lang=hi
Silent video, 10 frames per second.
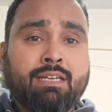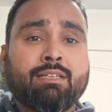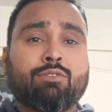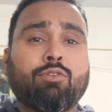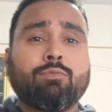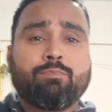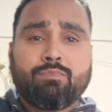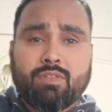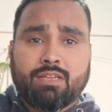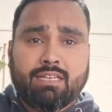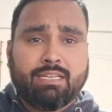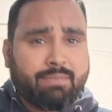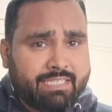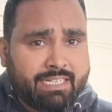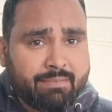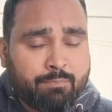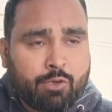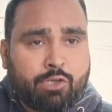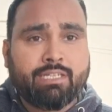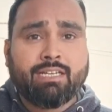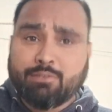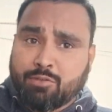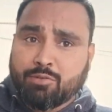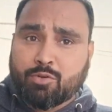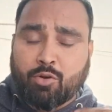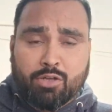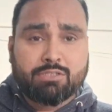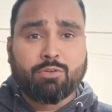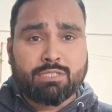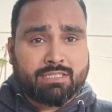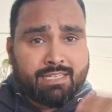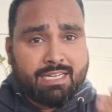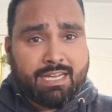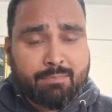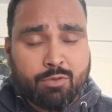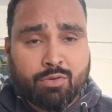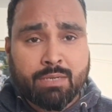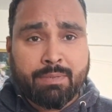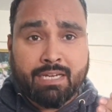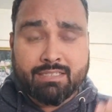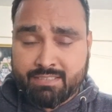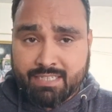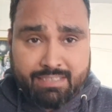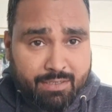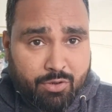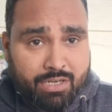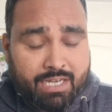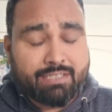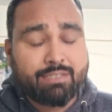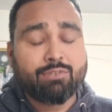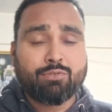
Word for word: तो लिमिटेड इंप्लॉय हैं तो कॉल्स हो सकता है आप लोगों के प्यार से ज़्यादा कॉल आ रही हो तो